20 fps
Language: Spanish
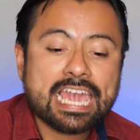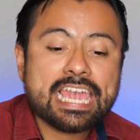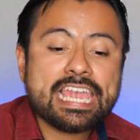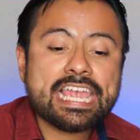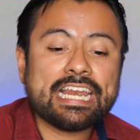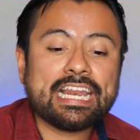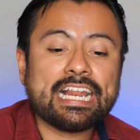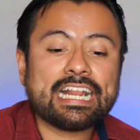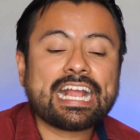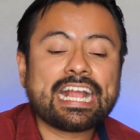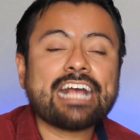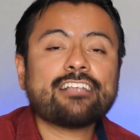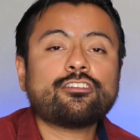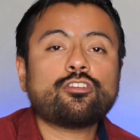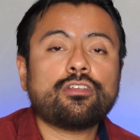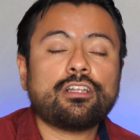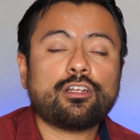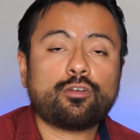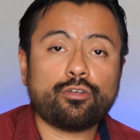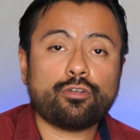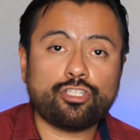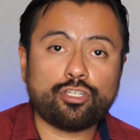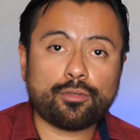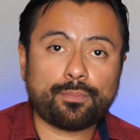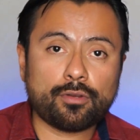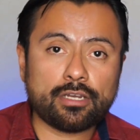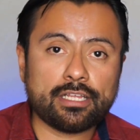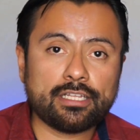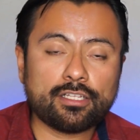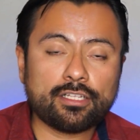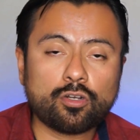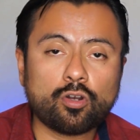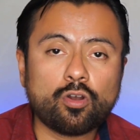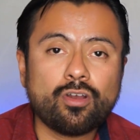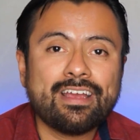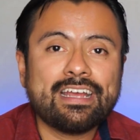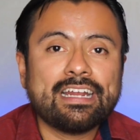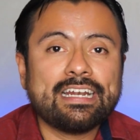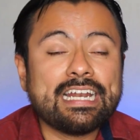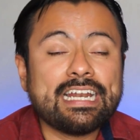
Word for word: Y en el caso del juicio político,